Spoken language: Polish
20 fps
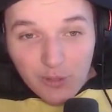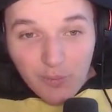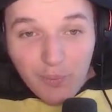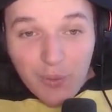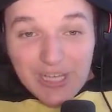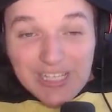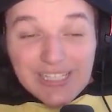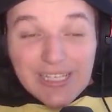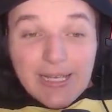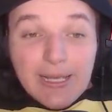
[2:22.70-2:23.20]
Bez...
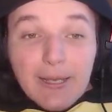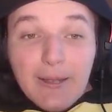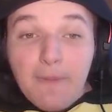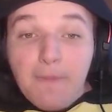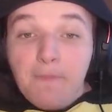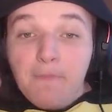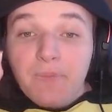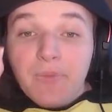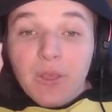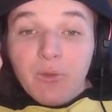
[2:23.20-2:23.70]

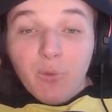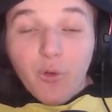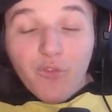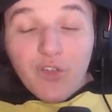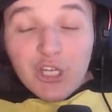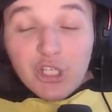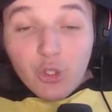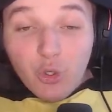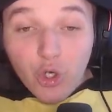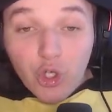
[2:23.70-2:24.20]
Jest. Bo
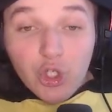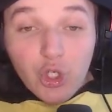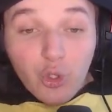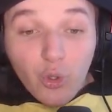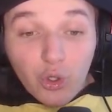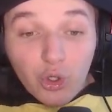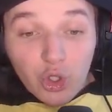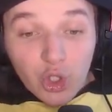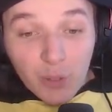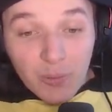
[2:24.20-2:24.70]
wiesz, chodzi
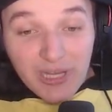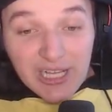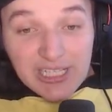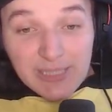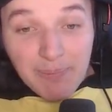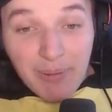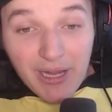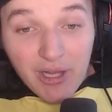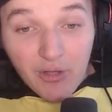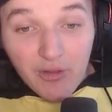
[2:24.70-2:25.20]
tu o to, żeby
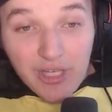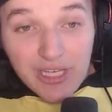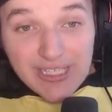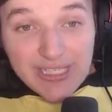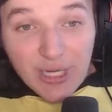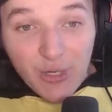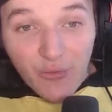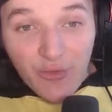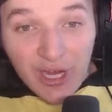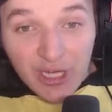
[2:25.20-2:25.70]
nas palion nie
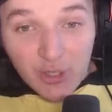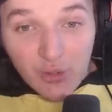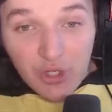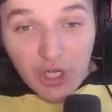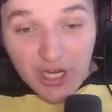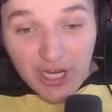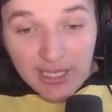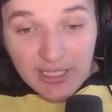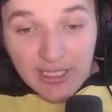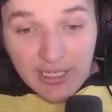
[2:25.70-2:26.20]
zauważył.
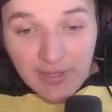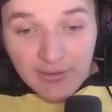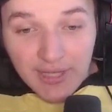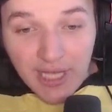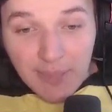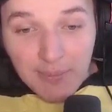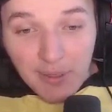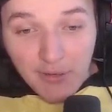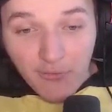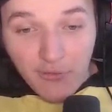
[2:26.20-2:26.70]
Czekaj,
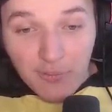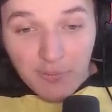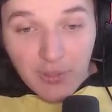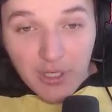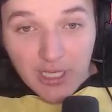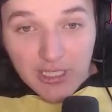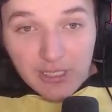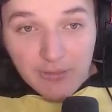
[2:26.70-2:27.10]
najpierw wypiję...